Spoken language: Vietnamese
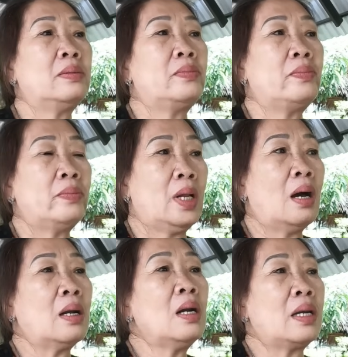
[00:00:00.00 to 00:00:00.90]
À
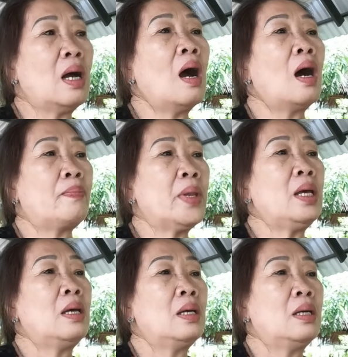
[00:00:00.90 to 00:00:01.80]
à, nó lại dạ. nó hợp
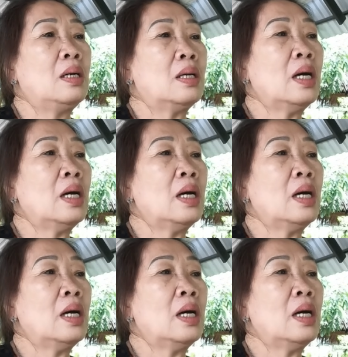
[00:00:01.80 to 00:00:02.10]
đi yeah.